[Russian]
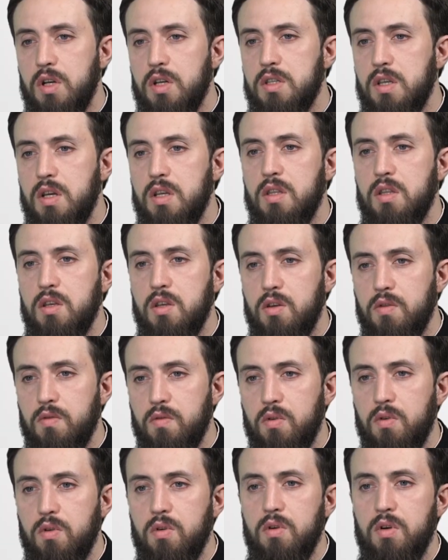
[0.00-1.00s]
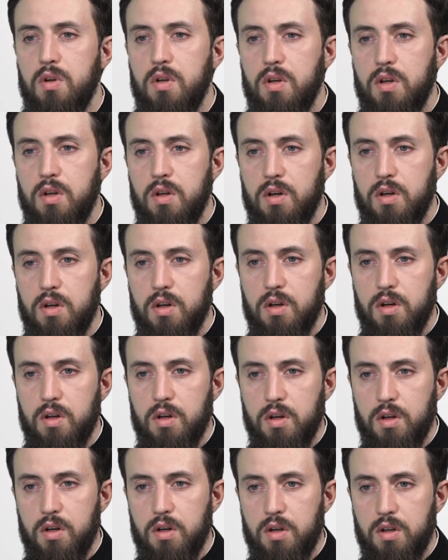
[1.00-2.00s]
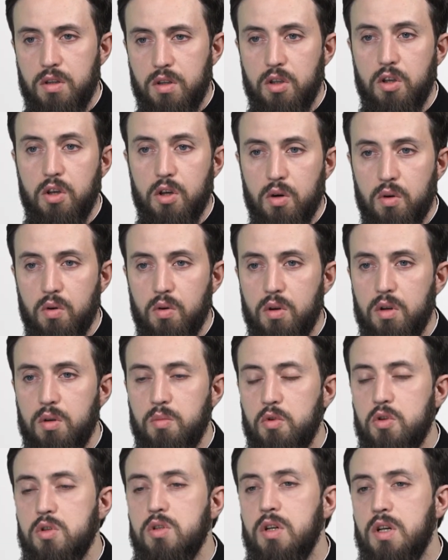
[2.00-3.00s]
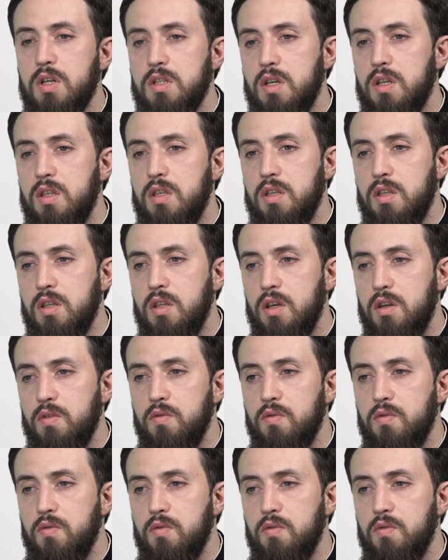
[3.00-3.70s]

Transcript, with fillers: оказать на него, э, на героя, может оказать на